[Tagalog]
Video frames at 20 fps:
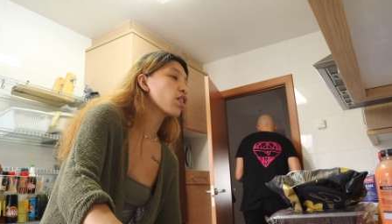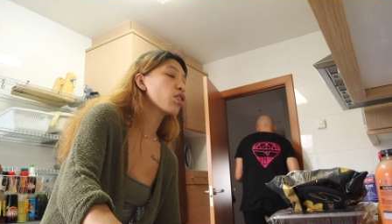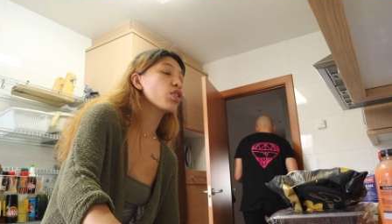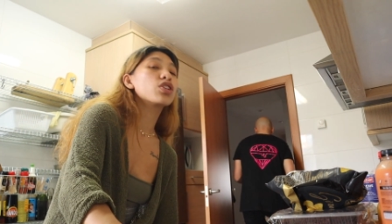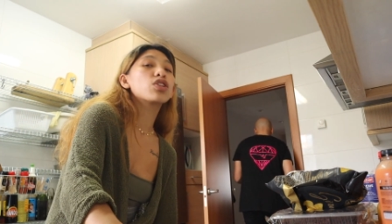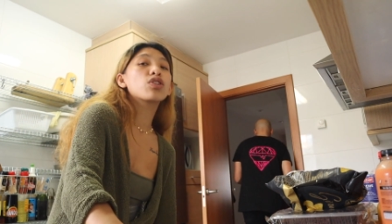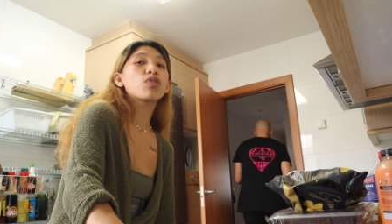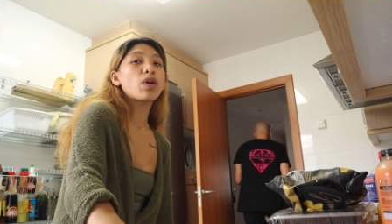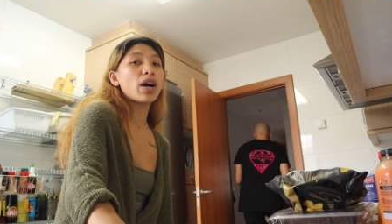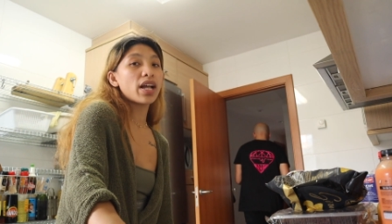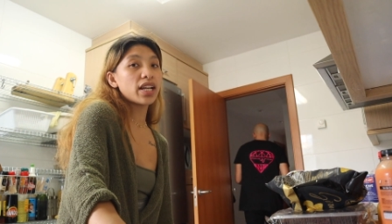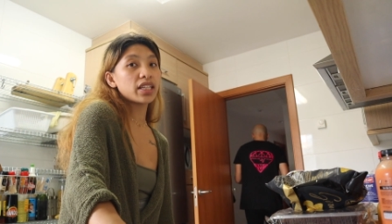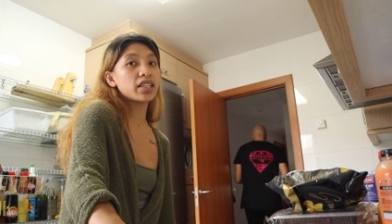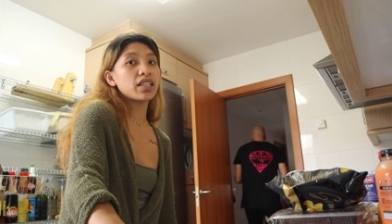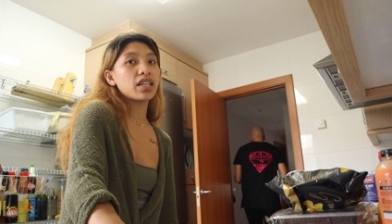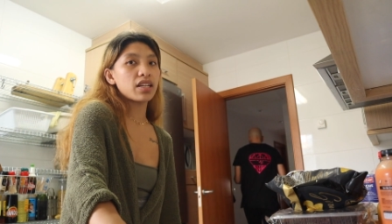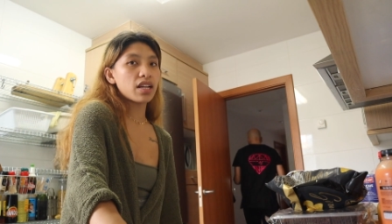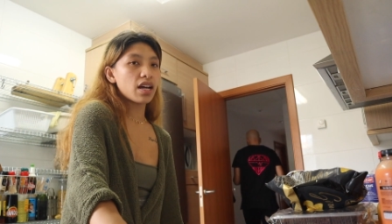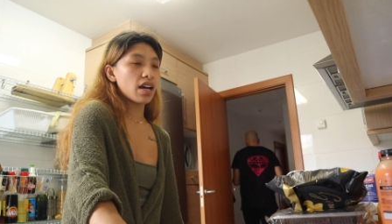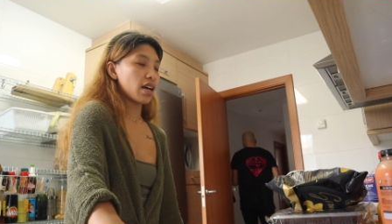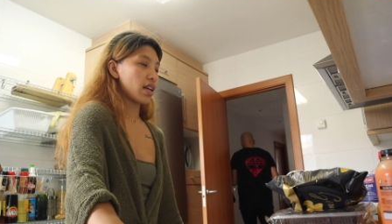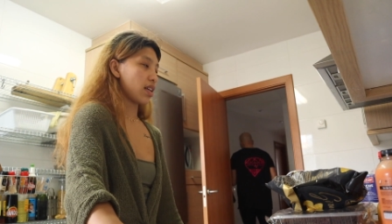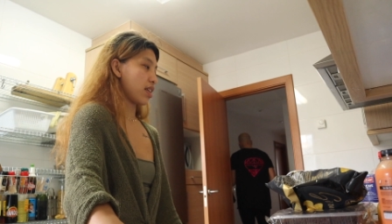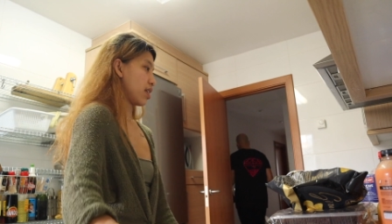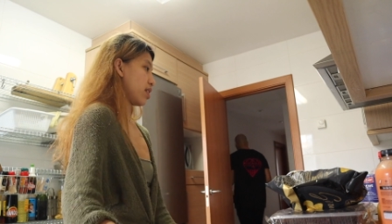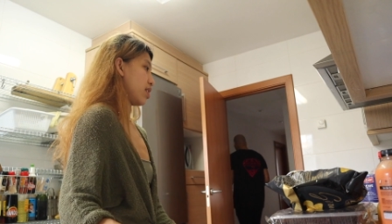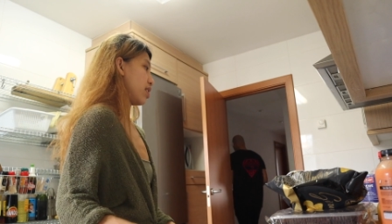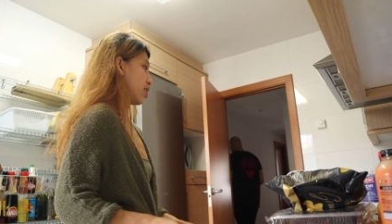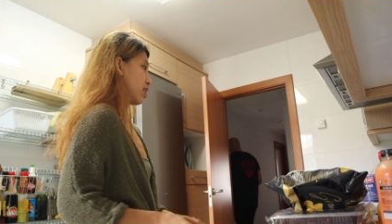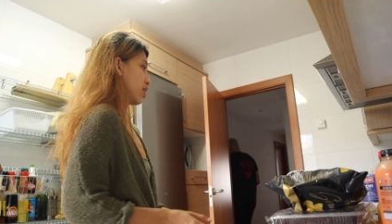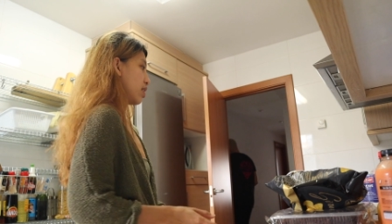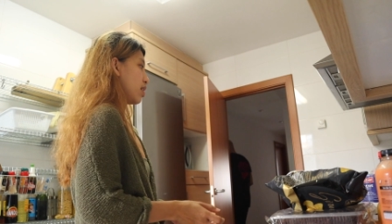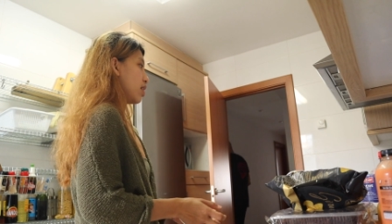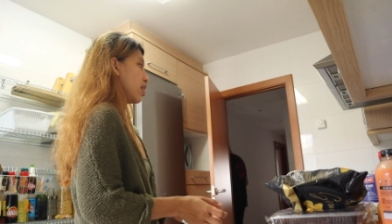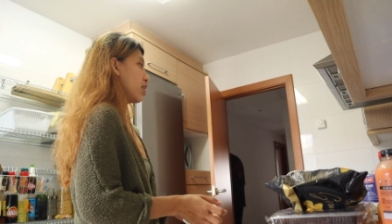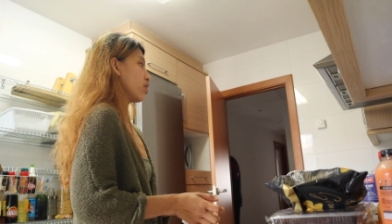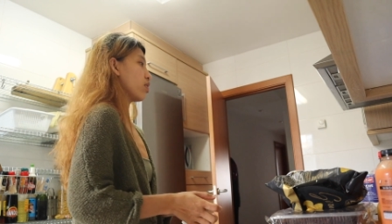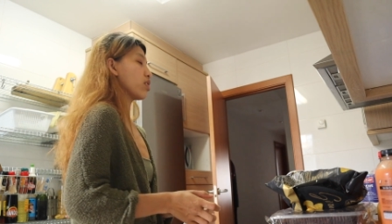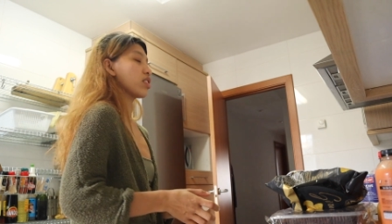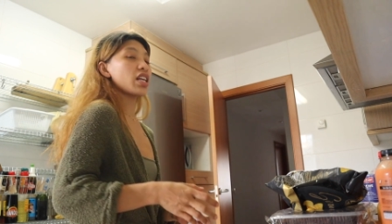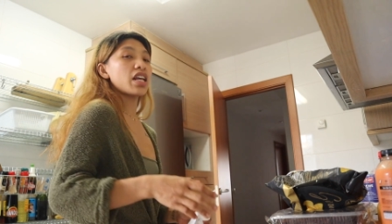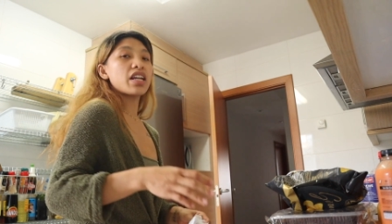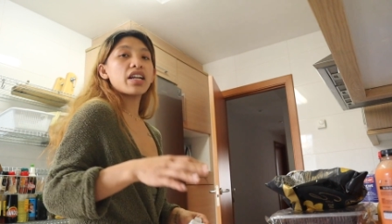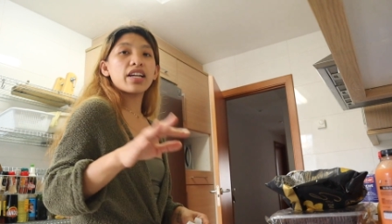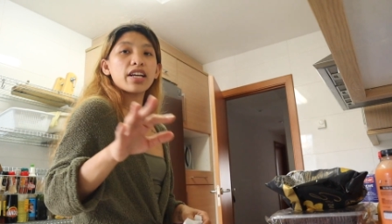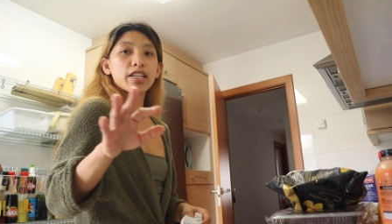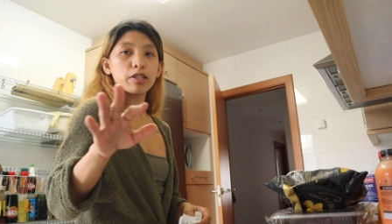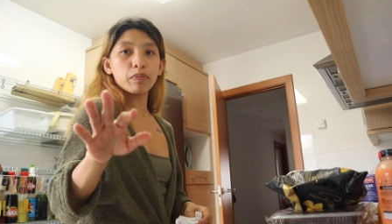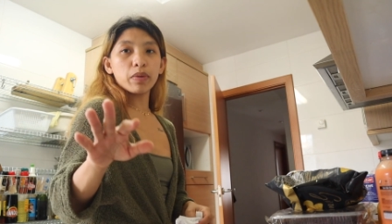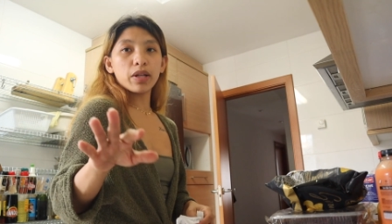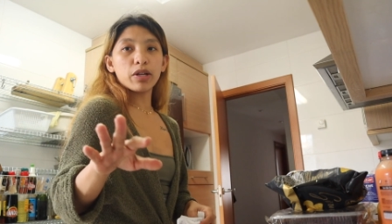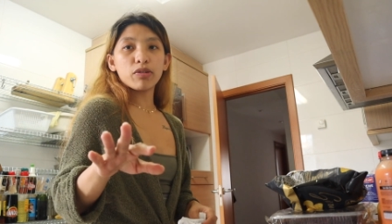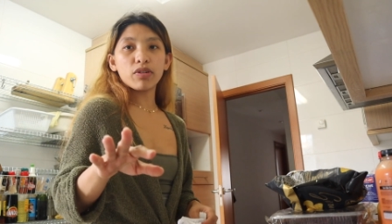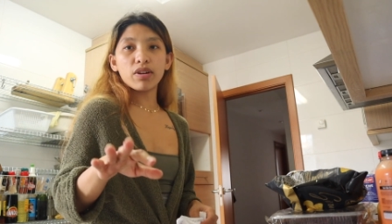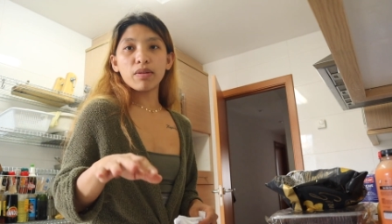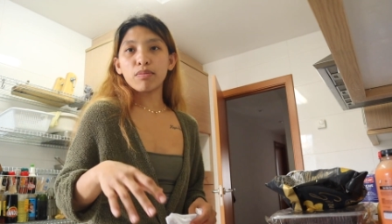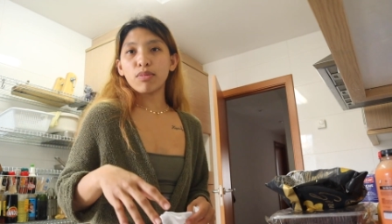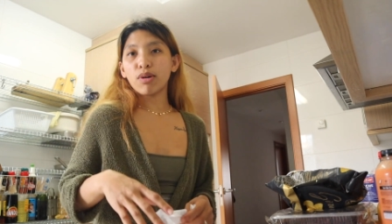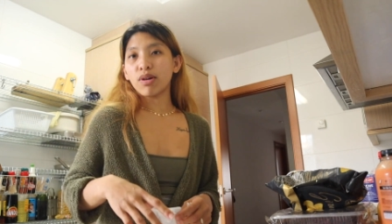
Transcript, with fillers: good quality na yan, sana na-explain ko ng